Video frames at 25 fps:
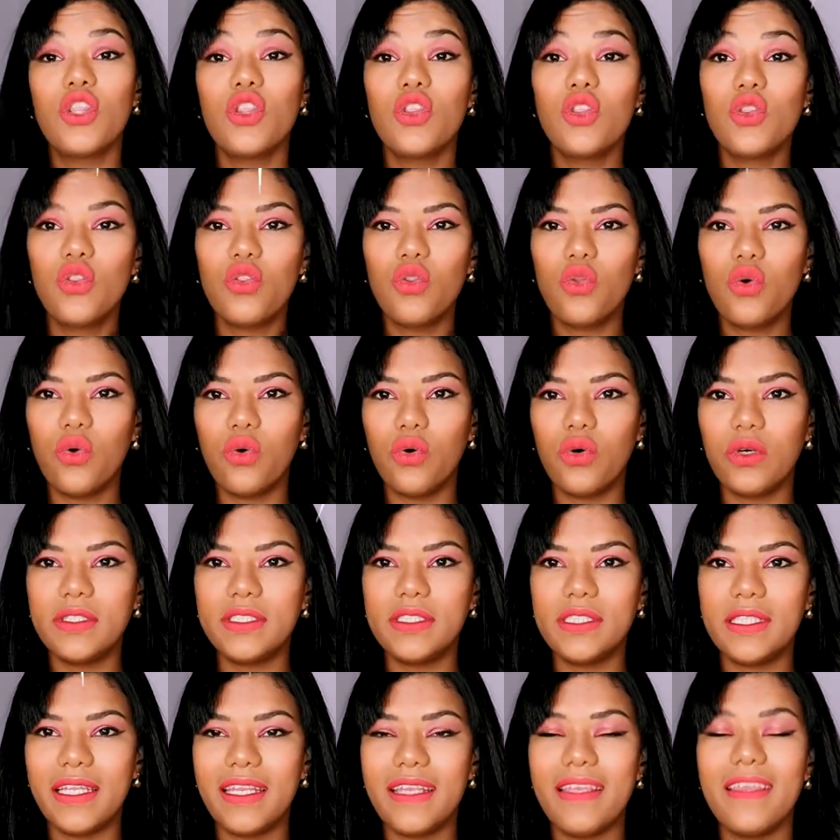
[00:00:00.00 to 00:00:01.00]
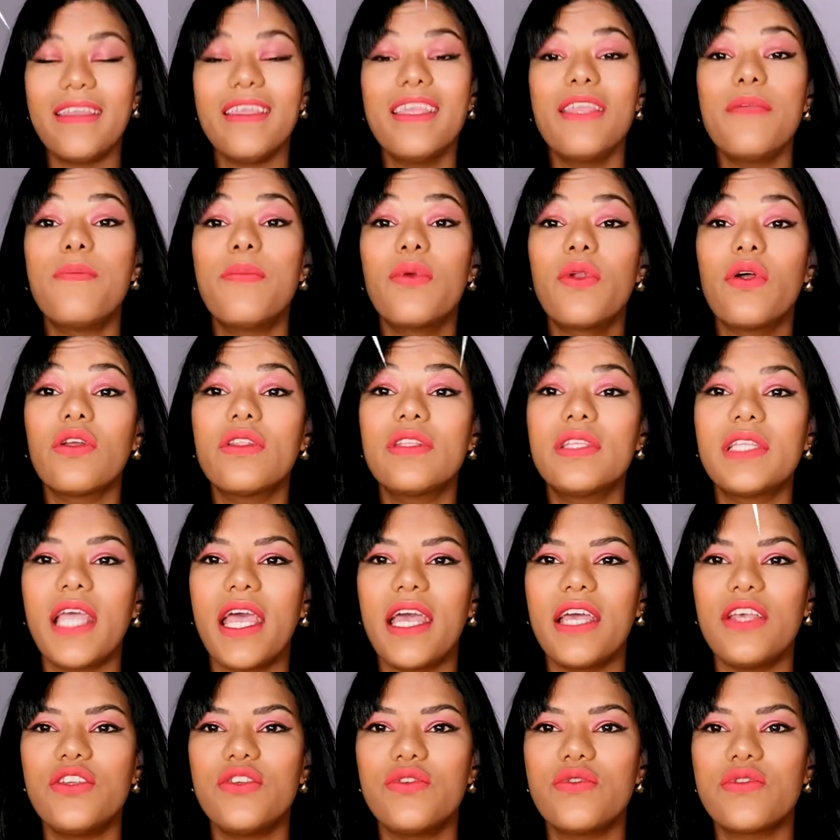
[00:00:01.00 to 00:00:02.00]
Nutre e
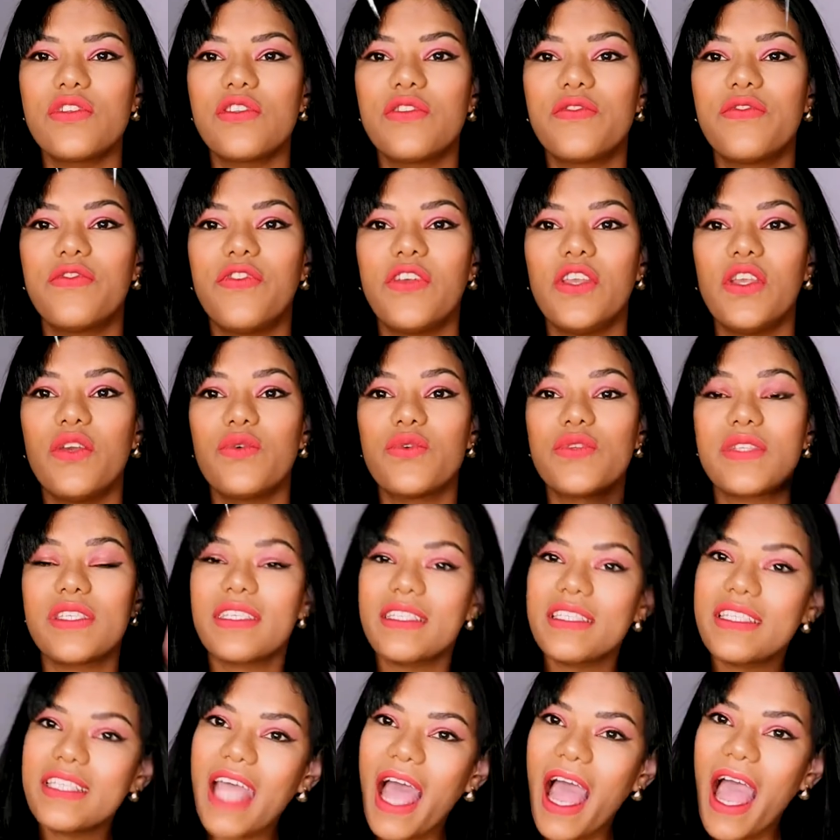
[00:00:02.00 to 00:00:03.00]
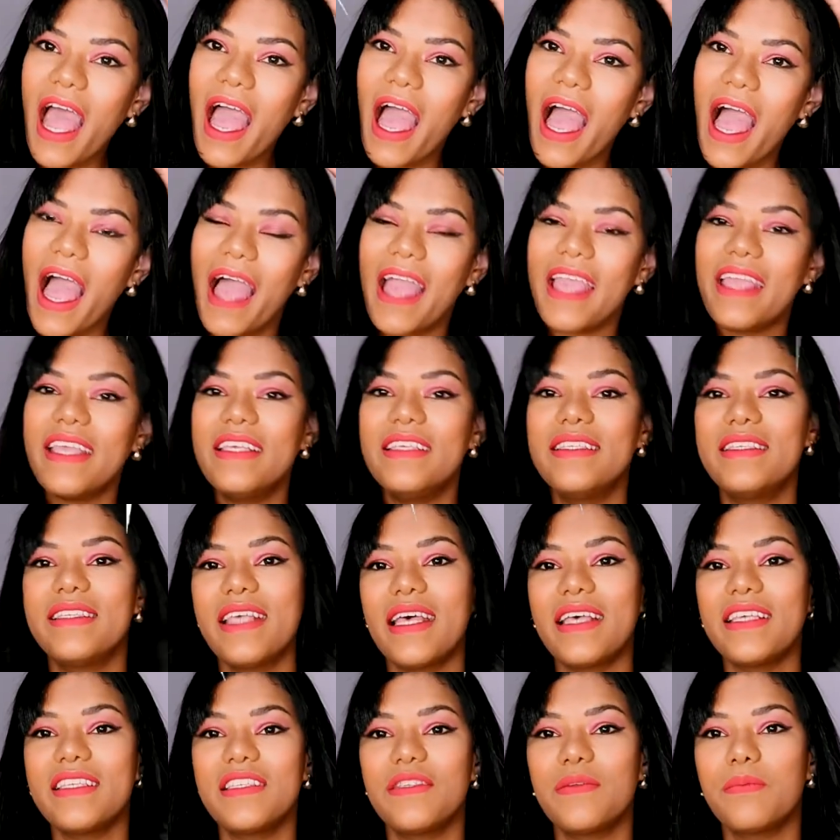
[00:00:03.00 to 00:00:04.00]
protege os fios da raiz
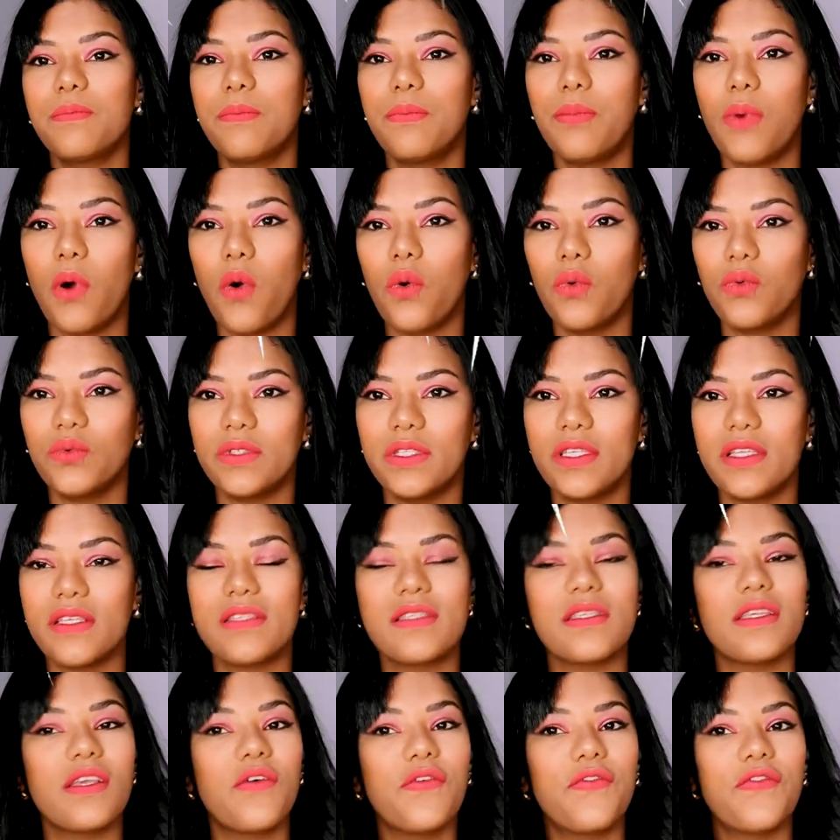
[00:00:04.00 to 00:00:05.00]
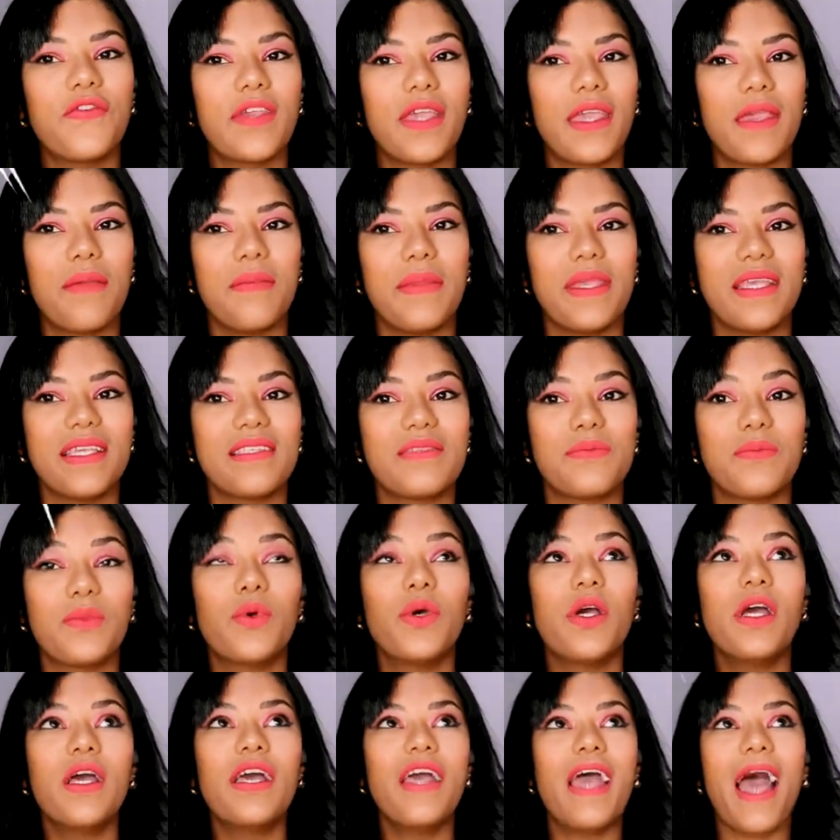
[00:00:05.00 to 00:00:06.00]
às pontas. Eu fiquei
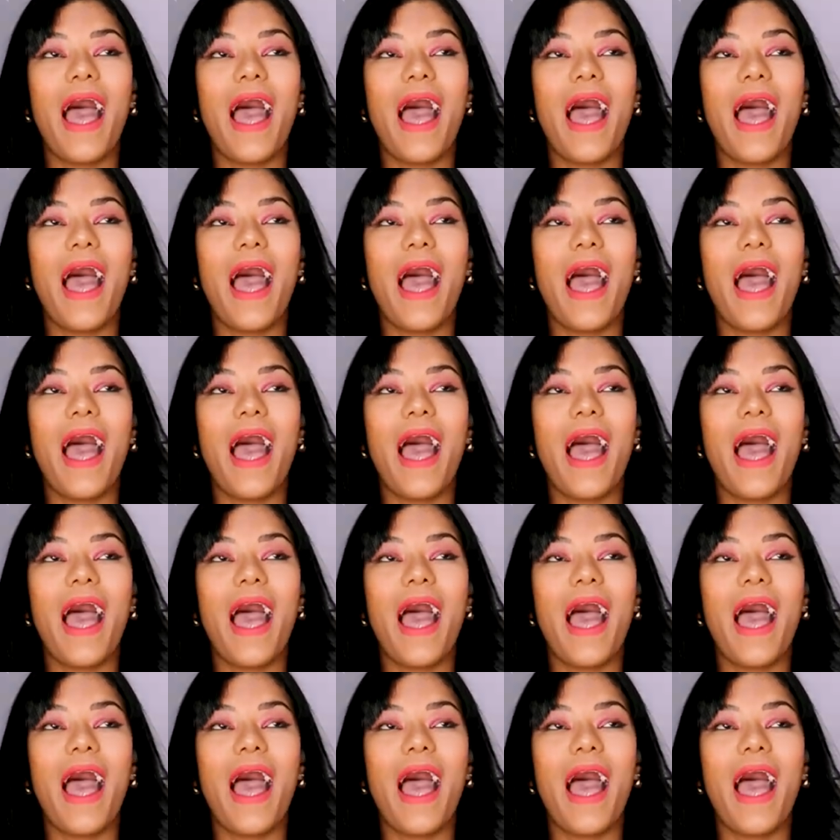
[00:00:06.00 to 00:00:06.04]
mesmo